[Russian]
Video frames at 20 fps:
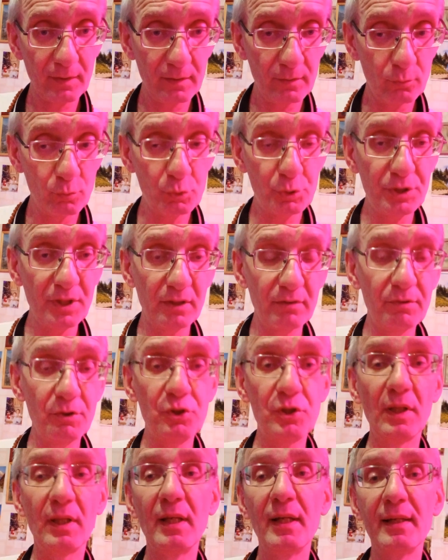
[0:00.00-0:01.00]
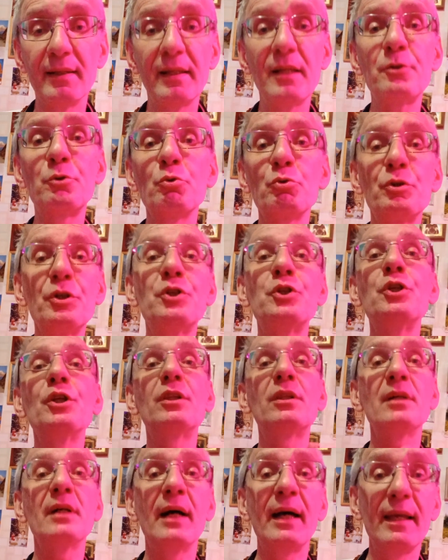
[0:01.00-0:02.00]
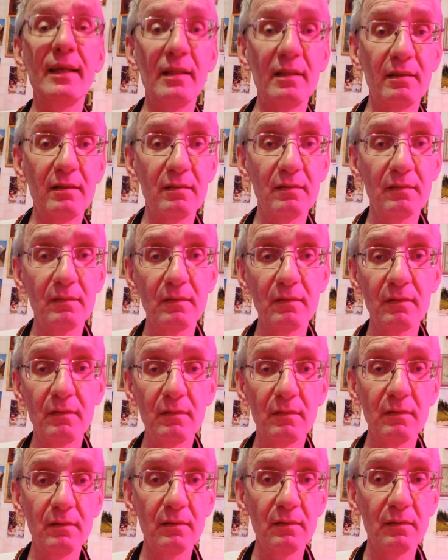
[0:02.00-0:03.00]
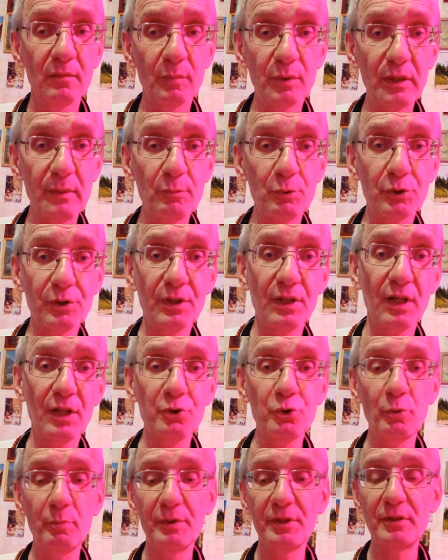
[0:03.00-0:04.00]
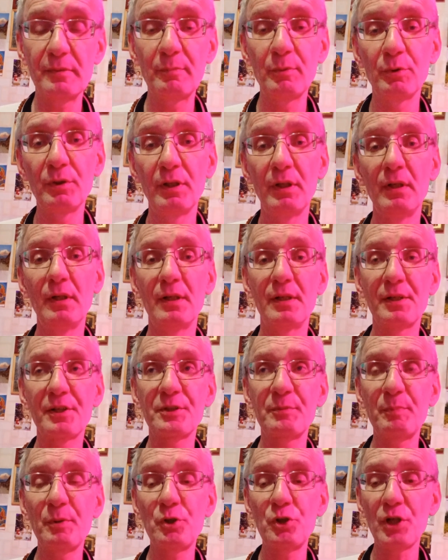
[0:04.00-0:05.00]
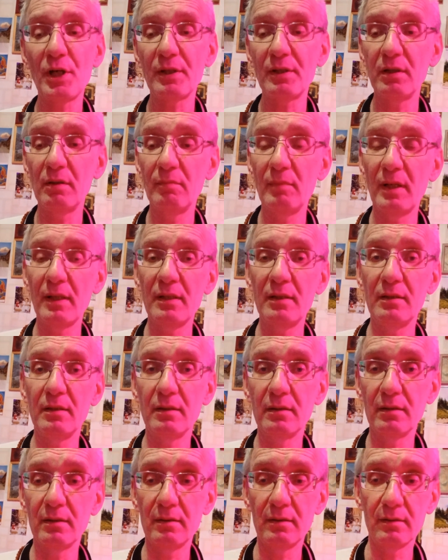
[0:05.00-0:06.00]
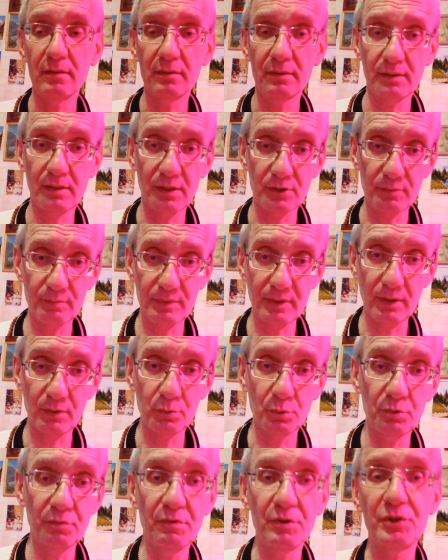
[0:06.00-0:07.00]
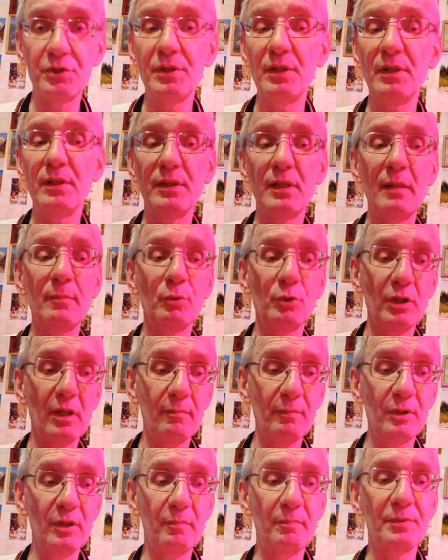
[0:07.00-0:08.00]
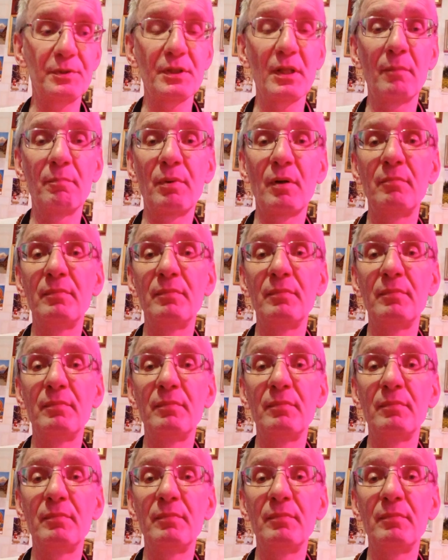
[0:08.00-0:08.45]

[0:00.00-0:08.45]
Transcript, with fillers: уже отвечает, значит, уже читает – Потому что хорошо бы, если бы он распечатал мои, э, скажем так, утверждения. Я ему там и написал про